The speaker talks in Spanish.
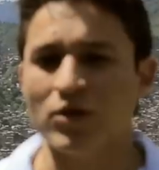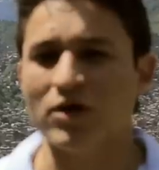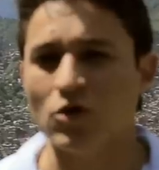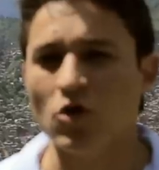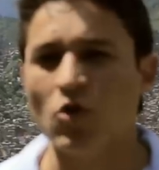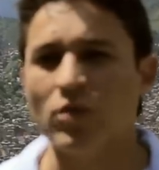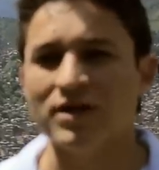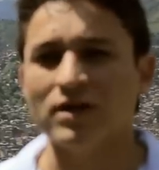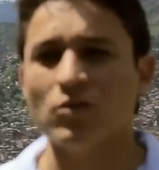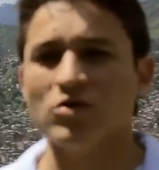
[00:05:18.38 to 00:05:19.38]
porque no lo
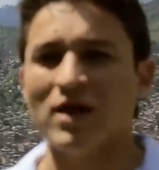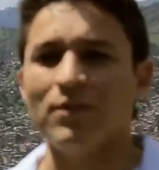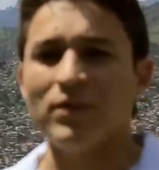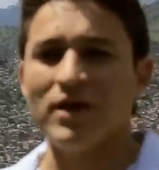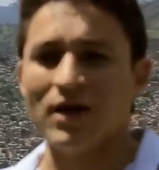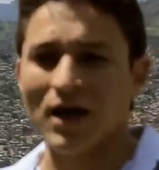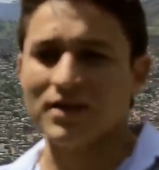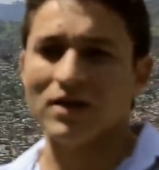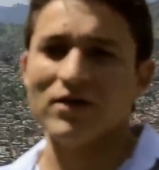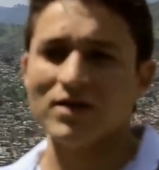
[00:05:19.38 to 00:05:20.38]
convertimos en vida
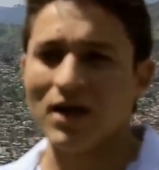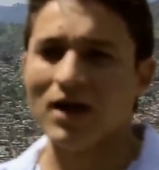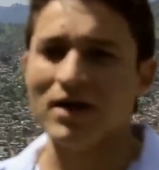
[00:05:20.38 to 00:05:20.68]
a través de la